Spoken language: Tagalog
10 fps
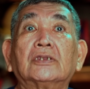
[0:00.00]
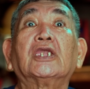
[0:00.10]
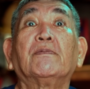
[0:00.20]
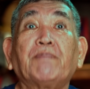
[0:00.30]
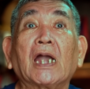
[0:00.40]

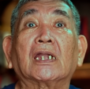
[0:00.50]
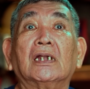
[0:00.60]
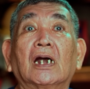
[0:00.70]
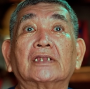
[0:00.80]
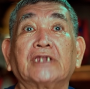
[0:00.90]
Sipag
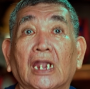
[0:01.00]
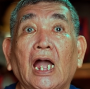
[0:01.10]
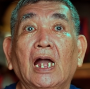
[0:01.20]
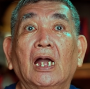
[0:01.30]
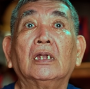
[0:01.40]
at
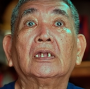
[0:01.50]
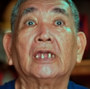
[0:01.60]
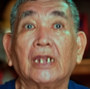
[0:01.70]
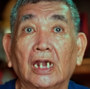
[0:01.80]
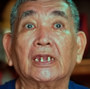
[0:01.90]
tiyaga.
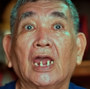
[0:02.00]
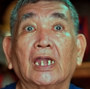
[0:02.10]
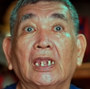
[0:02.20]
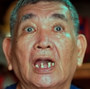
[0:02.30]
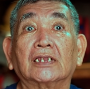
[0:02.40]
Yan ang
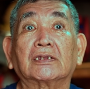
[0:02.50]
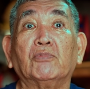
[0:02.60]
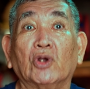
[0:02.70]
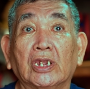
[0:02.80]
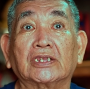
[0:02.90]
kailangan sa
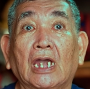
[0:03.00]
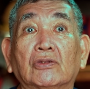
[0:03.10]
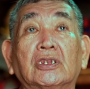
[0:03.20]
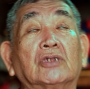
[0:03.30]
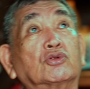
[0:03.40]
buhay ng tao.
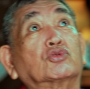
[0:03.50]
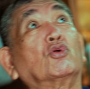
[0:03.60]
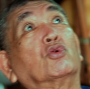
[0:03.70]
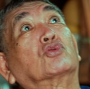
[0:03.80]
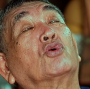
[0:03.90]
Hindi
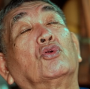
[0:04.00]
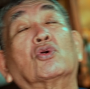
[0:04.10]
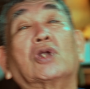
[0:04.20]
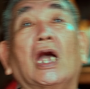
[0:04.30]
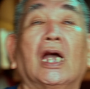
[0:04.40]

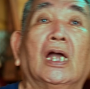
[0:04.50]
tutulog-tulog ka.